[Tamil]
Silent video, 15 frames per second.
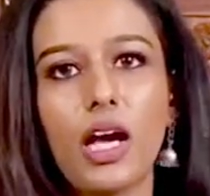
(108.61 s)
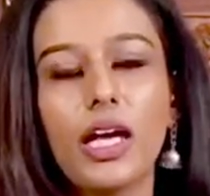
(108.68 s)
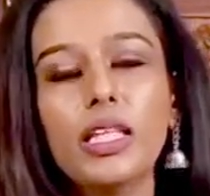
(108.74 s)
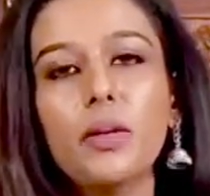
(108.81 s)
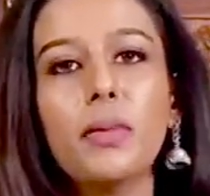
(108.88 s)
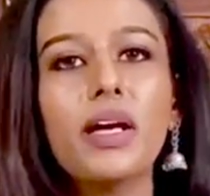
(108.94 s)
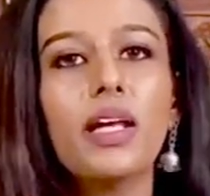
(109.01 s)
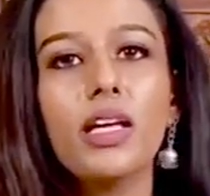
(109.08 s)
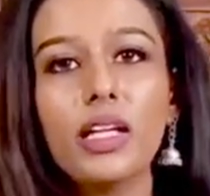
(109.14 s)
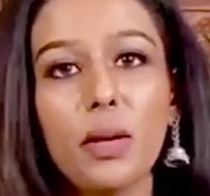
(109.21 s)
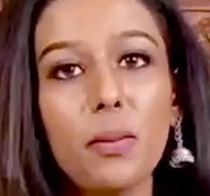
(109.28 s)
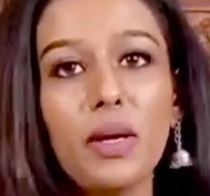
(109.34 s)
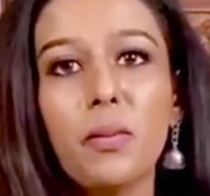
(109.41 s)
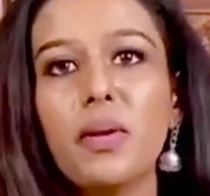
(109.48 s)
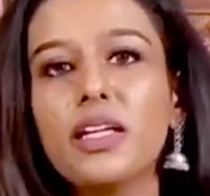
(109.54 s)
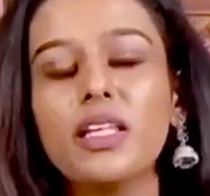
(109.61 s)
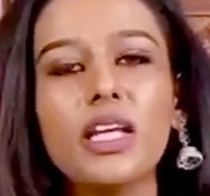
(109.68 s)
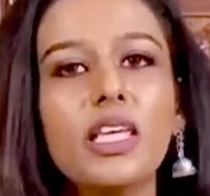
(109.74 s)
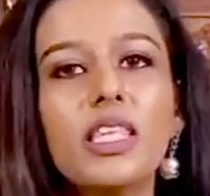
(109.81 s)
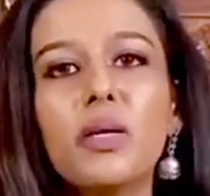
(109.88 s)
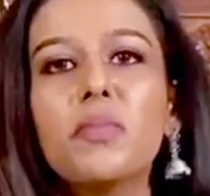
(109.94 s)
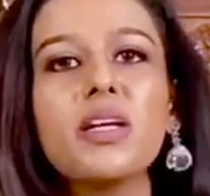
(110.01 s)
அந்த மாதிரி நம்மள மாதிரி
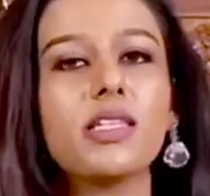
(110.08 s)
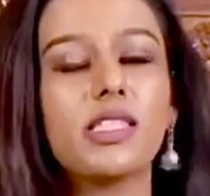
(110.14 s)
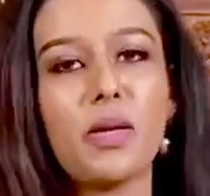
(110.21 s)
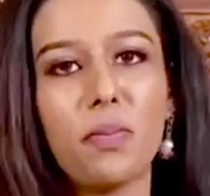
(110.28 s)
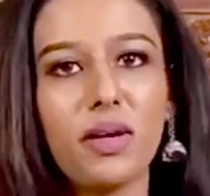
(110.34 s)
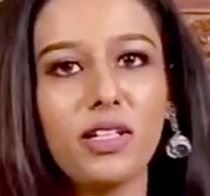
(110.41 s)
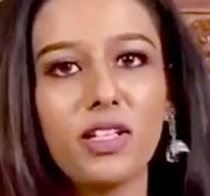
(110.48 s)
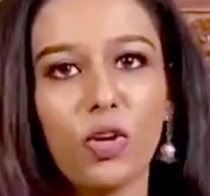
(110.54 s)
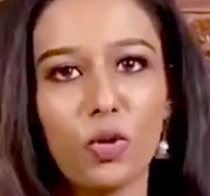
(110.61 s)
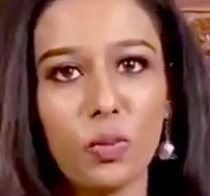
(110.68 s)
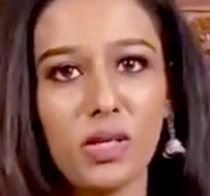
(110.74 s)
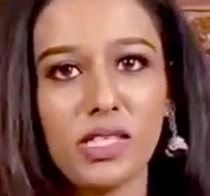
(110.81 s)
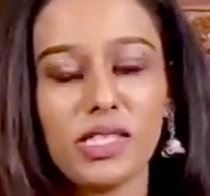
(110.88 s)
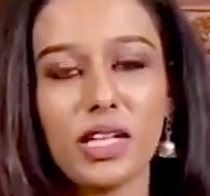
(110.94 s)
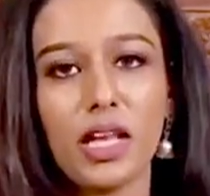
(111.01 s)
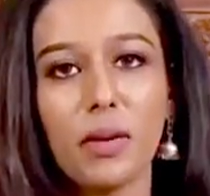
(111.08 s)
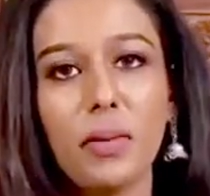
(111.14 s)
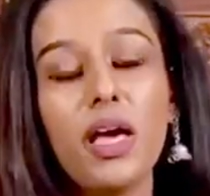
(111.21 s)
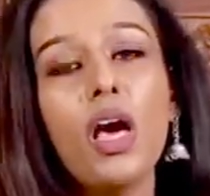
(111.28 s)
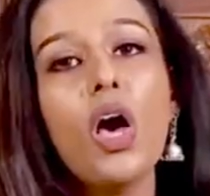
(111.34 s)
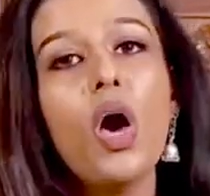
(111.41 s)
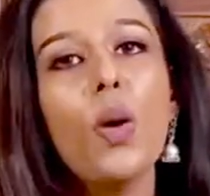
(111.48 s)
இந்த மாதிரி செப்பரேட் கவர்மெண்ட்ஸ்
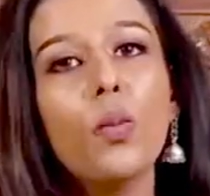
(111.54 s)
இல்லாமல்